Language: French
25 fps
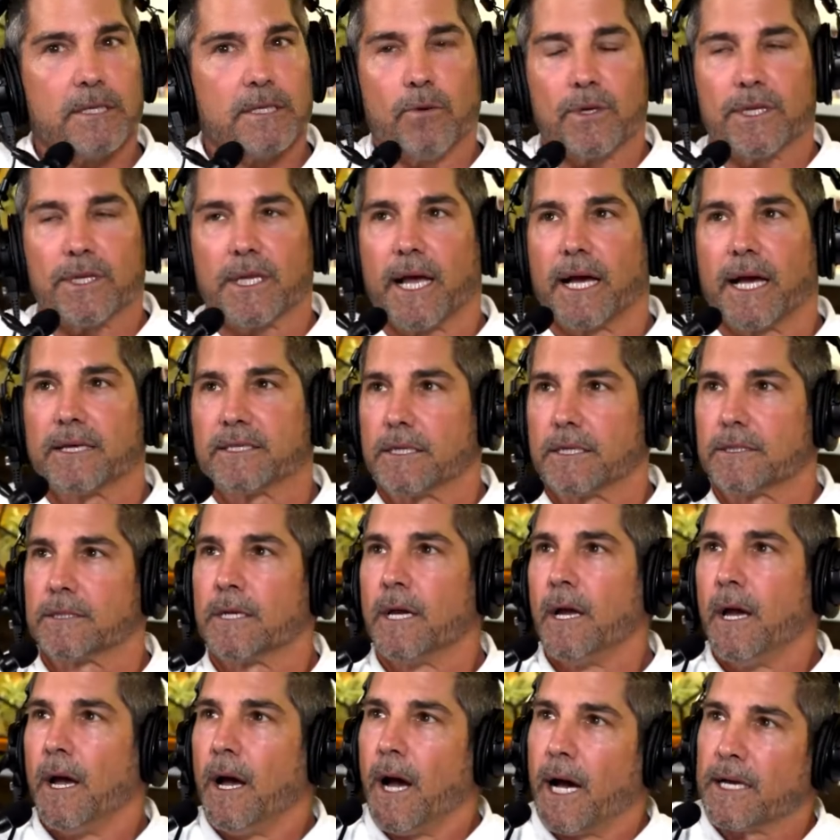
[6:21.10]
Écoute ce que le
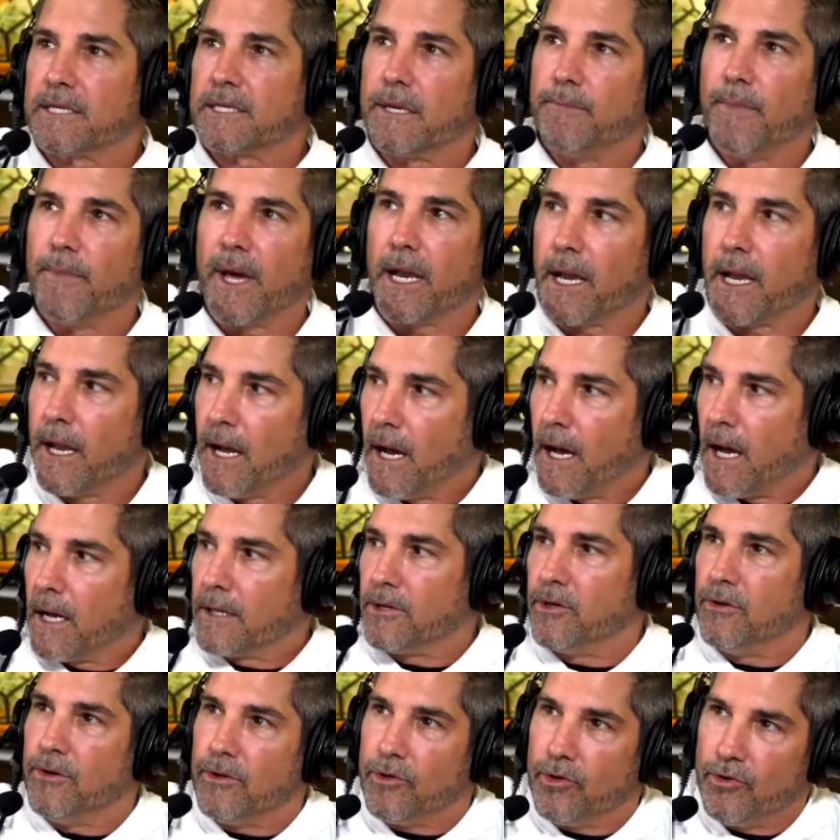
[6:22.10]
gars dit. Tu lui
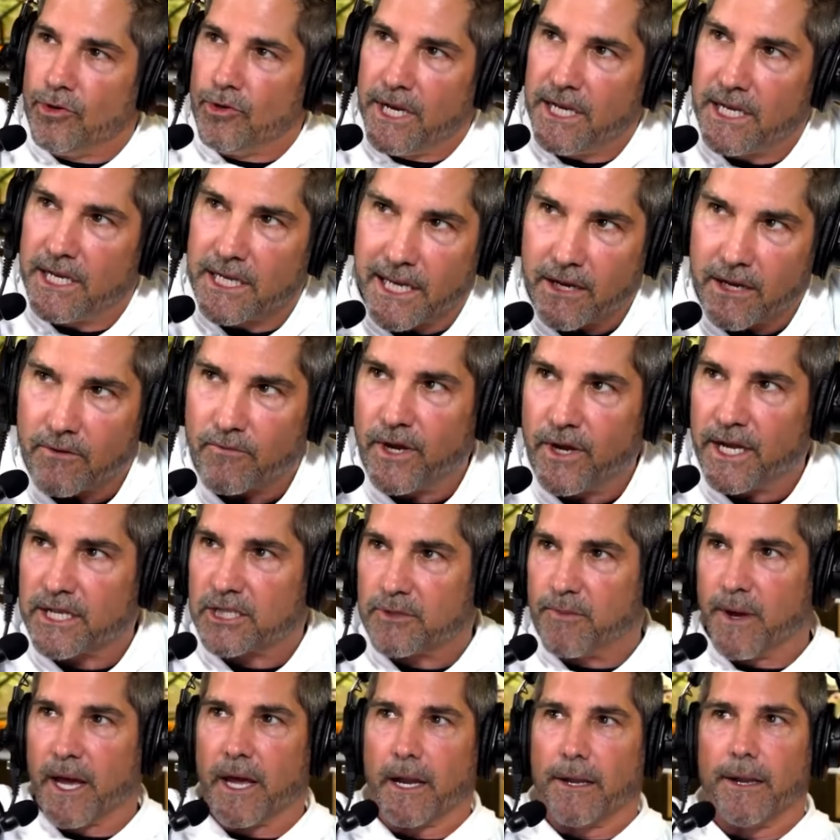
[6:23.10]
dis, écoute mec, tu dois
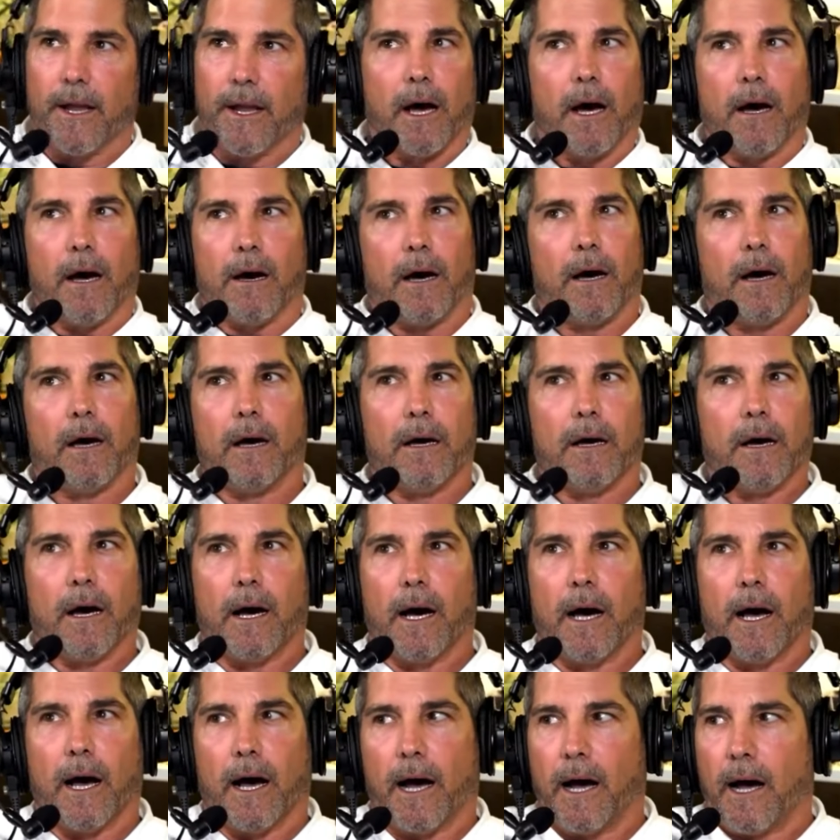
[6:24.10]
devenir riche. Et il
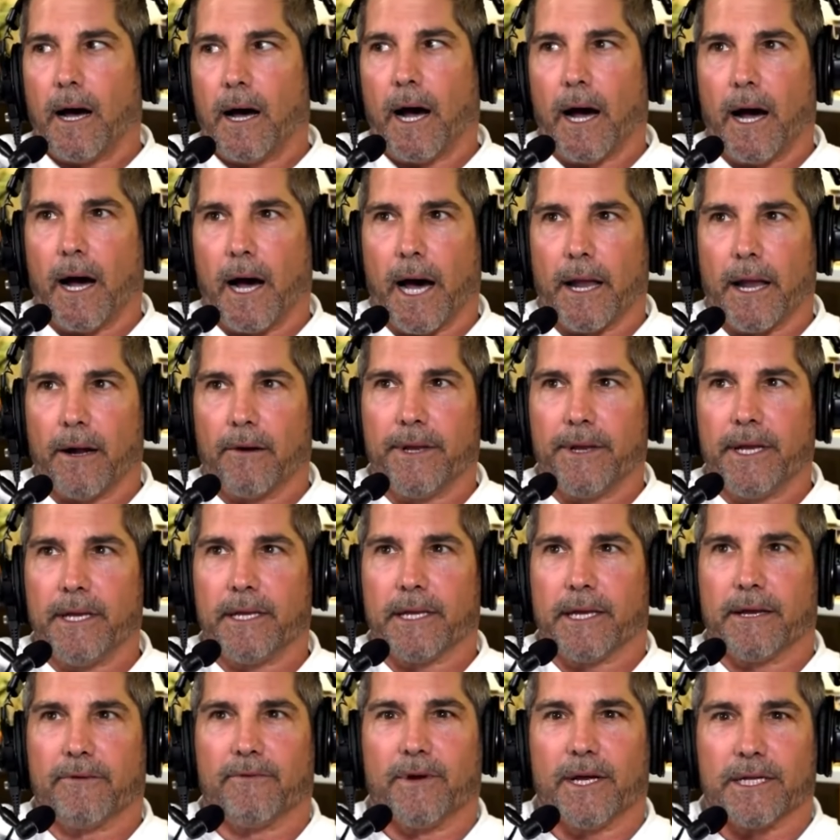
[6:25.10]
répond, euh,
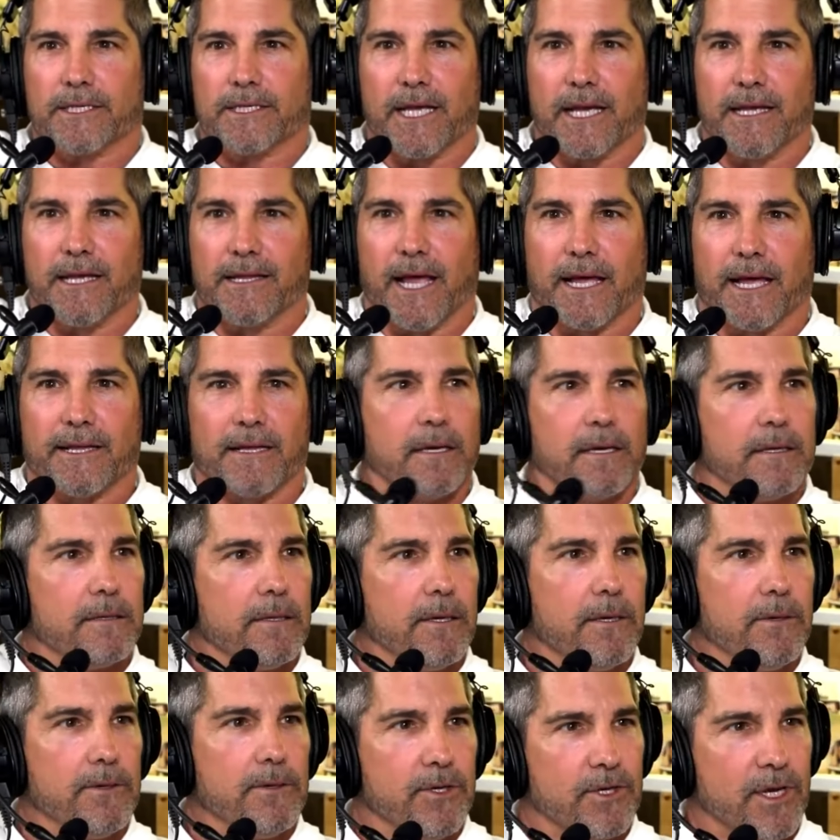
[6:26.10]
euh non, non, j'ai pas besoin de
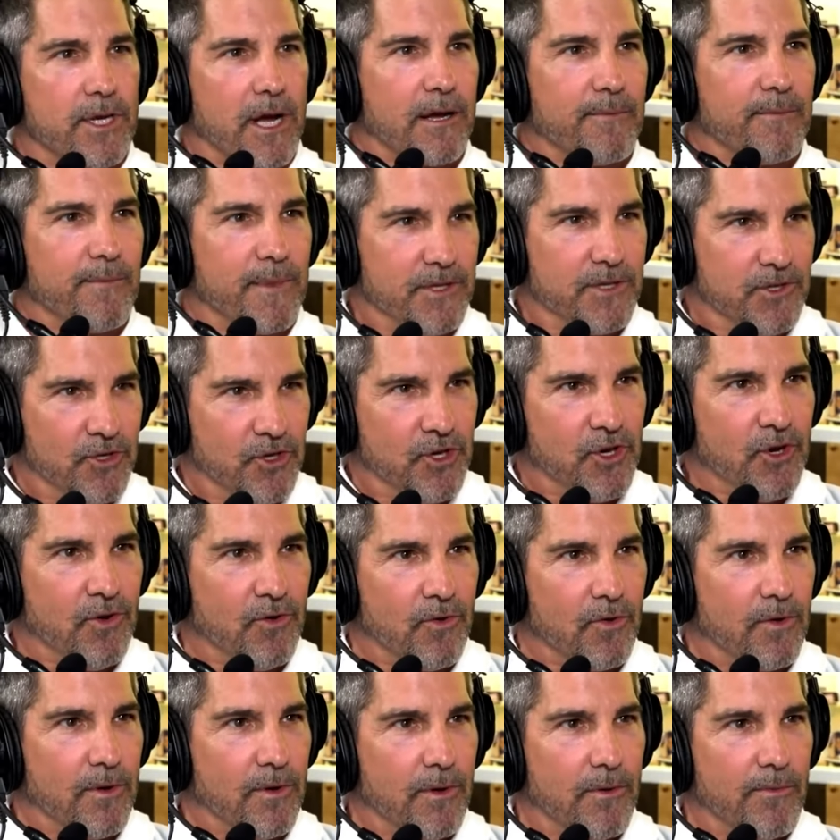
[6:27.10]
devenir riche.
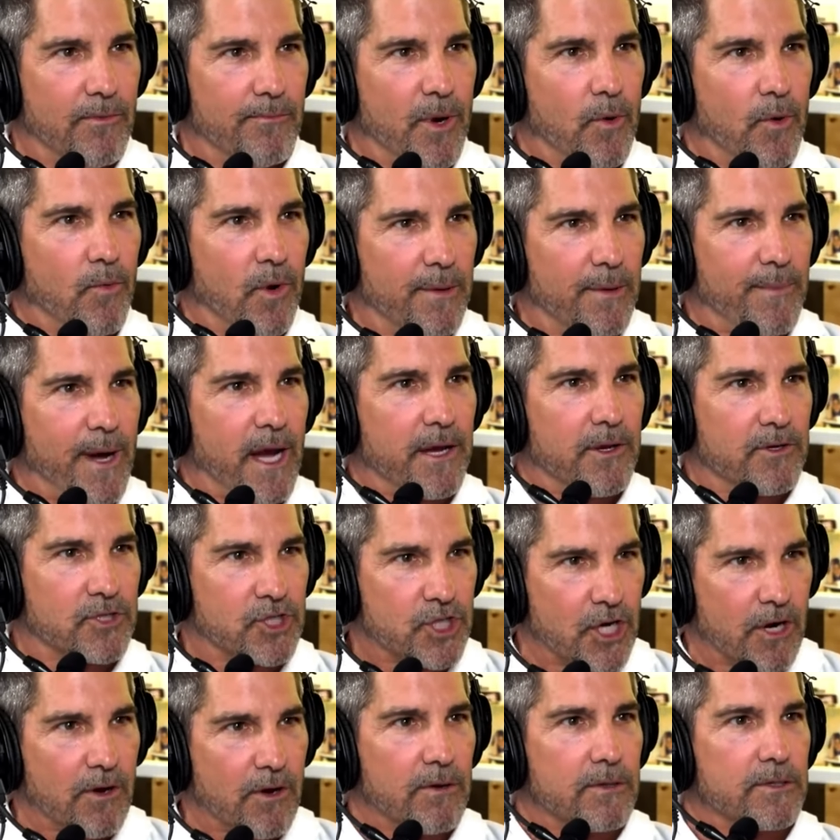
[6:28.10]
Mais toi,
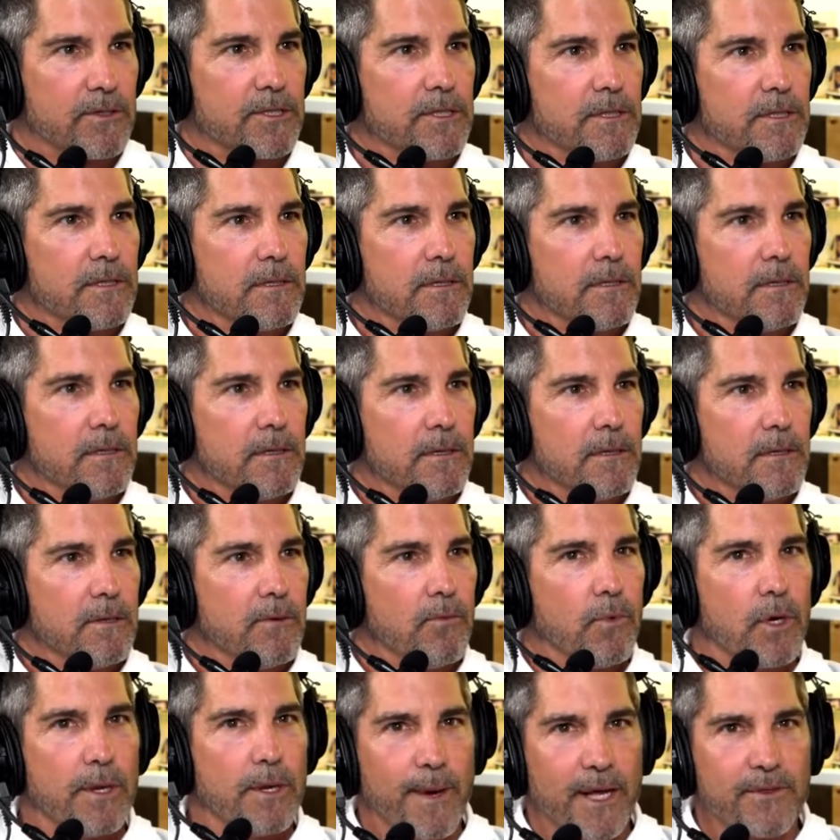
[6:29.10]
tu parles de toi là, mais
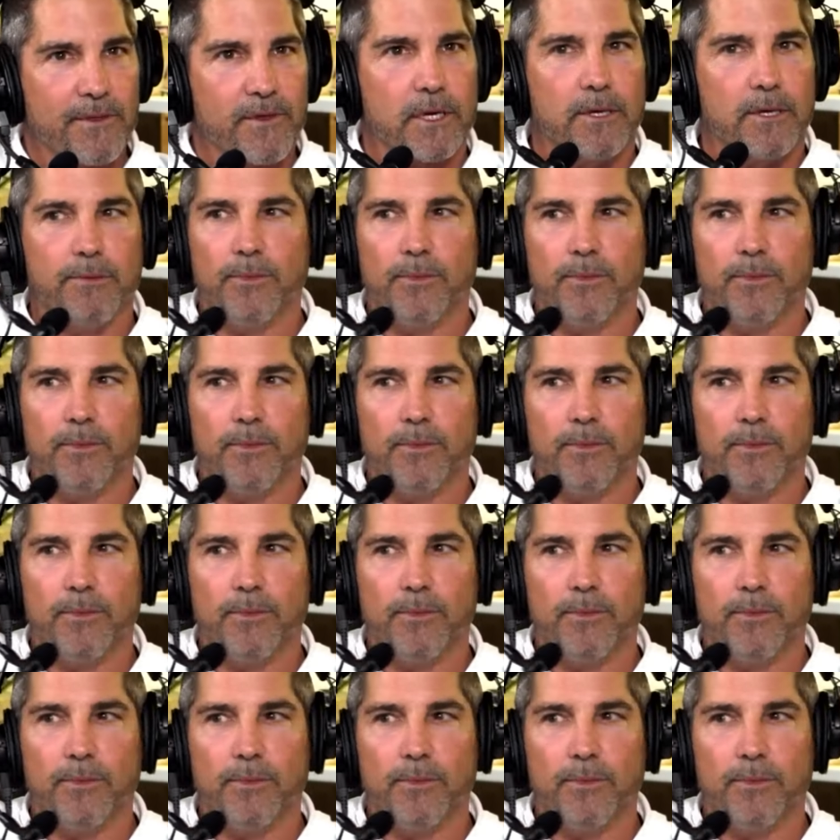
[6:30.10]
qu'en est-il de ton